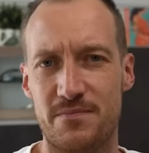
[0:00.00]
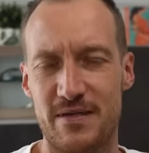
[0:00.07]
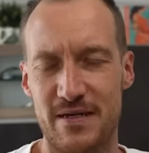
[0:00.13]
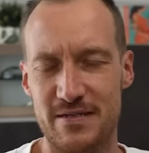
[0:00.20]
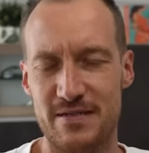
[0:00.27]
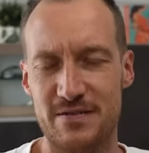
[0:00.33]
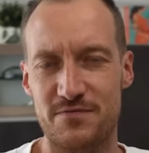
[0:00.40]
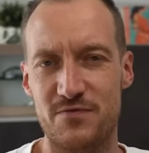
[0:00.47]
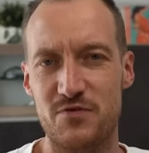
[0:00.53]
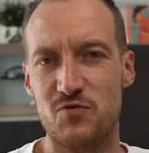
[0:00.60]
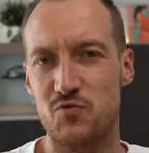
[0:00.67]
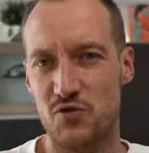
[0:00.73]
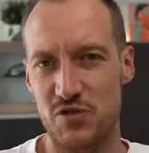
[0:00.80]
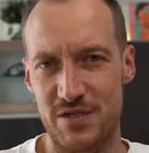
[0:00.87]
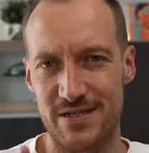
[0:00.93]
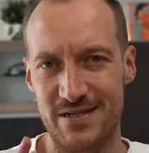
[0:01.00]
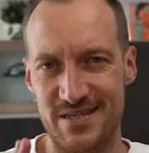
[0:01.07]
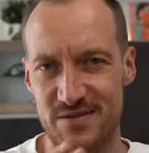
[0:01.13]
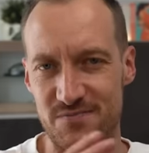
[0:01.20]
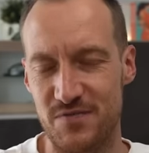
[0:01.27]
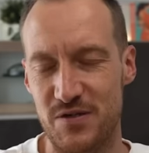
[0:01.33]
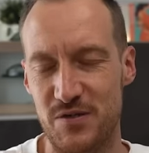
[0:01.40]
Das versuche ich dir in
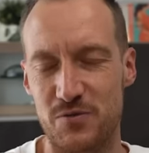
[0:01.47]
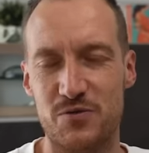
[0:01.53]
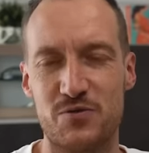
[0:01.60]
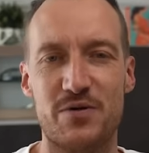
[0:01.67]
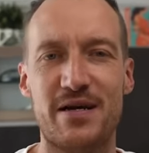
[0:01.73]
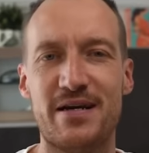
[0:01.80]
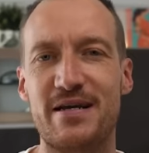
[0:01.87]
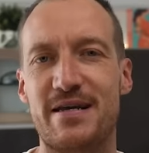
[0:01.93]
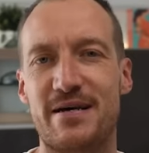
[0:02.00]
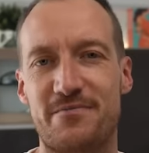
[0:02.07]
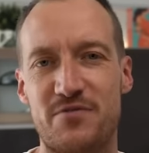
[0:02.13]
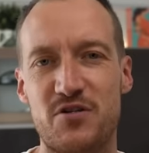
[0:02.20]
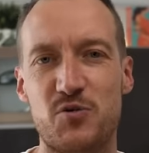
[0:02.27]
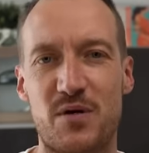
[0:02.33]
diesem Video zu erklären. Viel